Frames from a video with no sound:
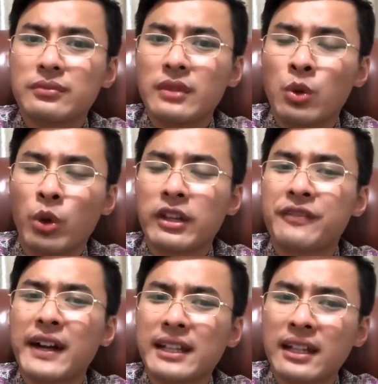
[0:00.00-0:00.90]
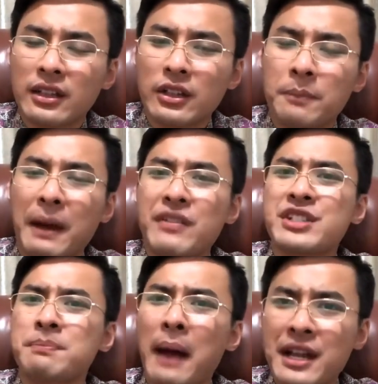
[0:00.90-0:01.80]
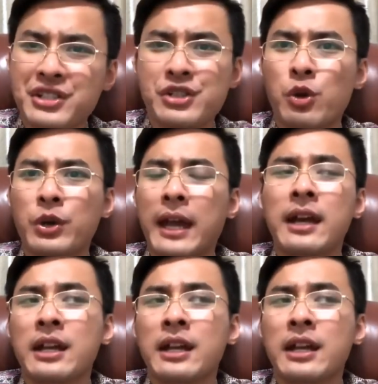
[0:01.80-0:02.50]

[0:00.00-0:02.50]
我的发电量到百分之八十就 OK，